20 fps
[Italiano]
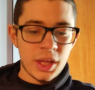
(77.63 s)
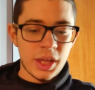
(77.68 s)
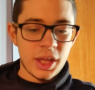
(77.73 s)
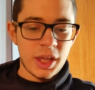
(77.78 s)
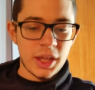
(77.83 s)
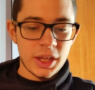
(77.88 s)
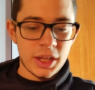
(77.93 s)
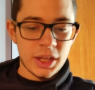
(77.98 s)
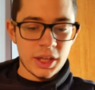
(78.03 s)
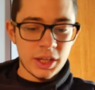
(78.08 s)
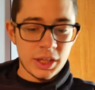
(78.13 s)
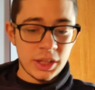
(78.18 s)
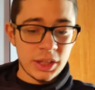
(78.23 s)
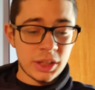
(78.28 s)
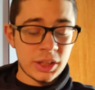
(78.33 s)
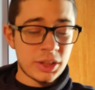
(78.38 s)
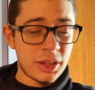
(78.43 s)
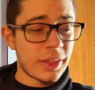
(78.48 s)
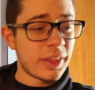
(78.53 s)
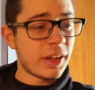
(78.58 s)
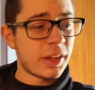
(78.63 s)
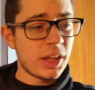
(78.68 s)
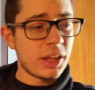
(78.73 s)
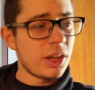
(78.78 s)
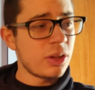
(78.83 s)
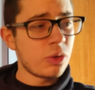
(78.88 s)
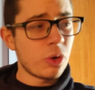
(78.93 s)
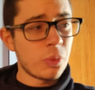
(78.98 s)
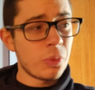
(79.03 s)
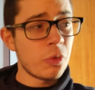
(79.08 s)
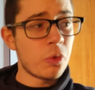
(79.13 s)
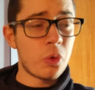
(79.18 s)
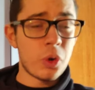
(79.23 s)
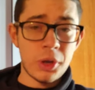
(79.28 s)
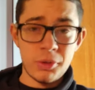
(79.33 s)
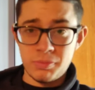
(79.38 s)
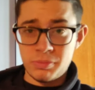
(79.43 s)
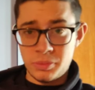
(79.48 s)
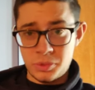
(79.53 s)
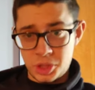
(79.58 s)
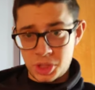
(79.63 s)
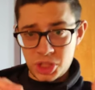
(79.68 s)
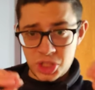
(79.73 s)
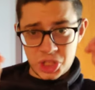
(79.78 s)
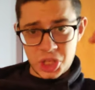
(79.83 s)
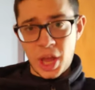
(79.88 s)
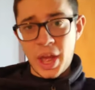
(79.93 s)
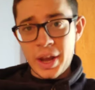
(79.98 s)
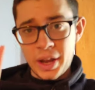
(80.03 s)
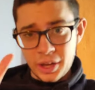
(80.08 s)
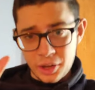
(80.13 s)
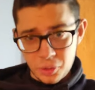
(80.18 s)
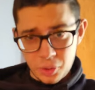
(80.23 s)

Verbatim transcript: Eh, ti sta chiedendo comunque in genere,